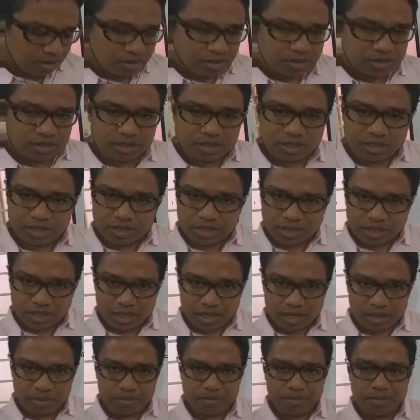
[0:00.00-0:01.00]
হয় সেটা
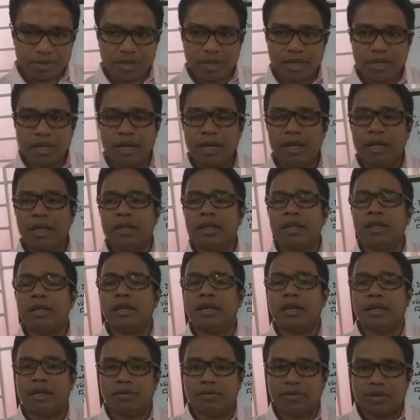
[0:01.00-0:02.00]
শিখলাম
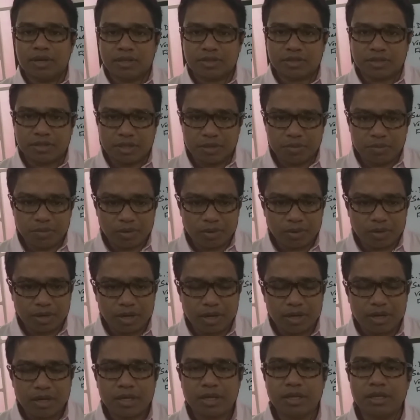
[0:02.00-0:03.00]
লিভারেজ তিন
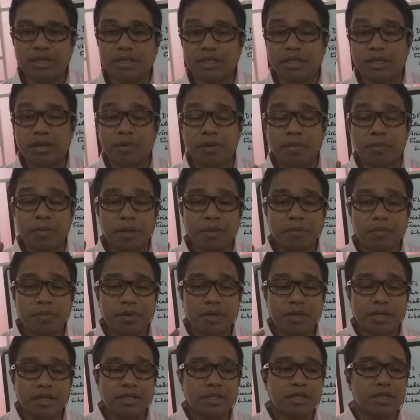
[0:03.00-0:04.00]
প্রকার যেটা আমার
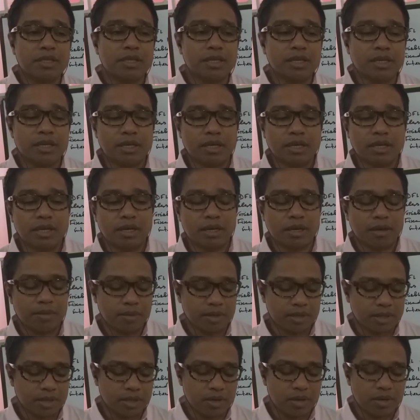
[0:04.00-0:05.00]
ম্যাথমেটিক্সে
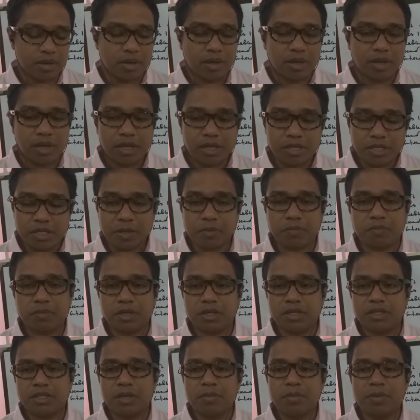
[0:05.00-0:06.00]
আমাদের এই
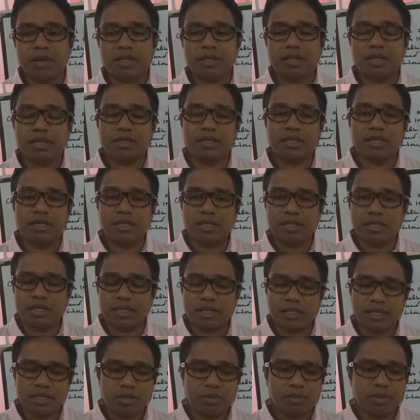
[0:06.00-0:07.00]
চ্যাপ্টার যে ম্যাথ আসে সেটা
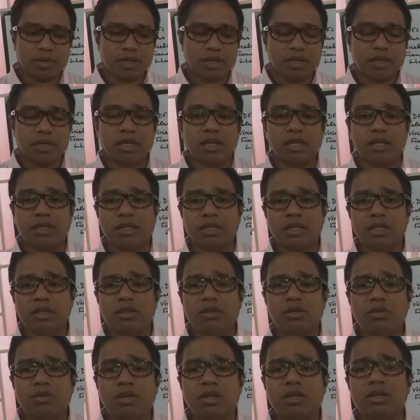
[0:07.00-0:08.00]
থেকে তোমাকে তিন
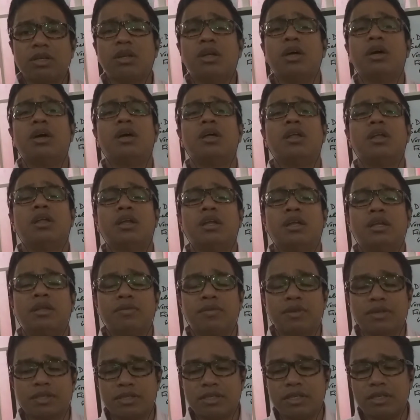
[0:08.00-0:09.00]
ধরনের
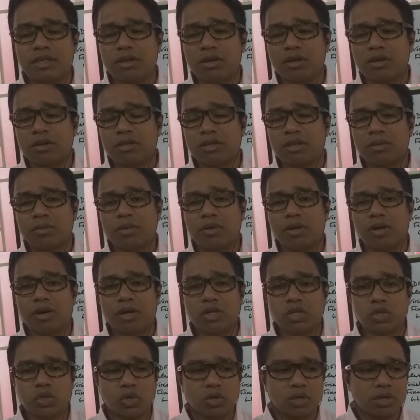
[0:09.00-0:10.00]
লিভারেজ নির্ণয় করতে বলা
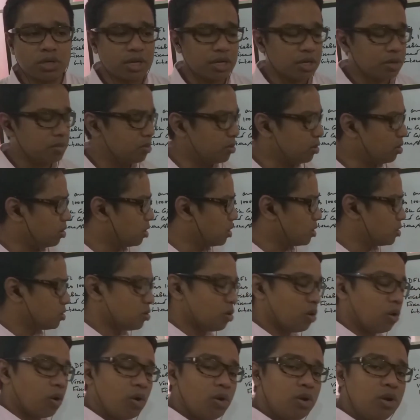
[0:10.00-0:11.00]
হয় শর্টকাট বলা হয়
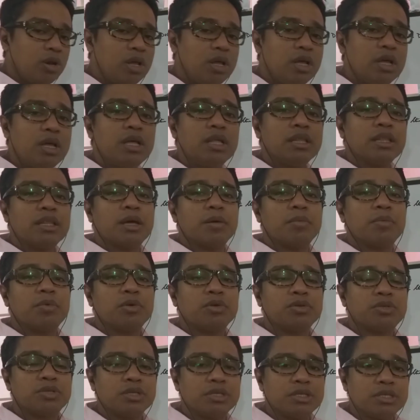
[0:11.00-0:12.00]
ডল তারপর
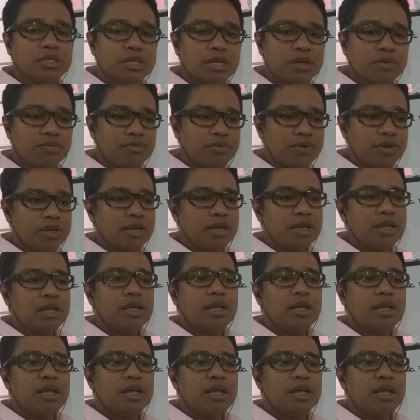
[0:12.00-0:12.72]
হচ্ছে ডিএফএল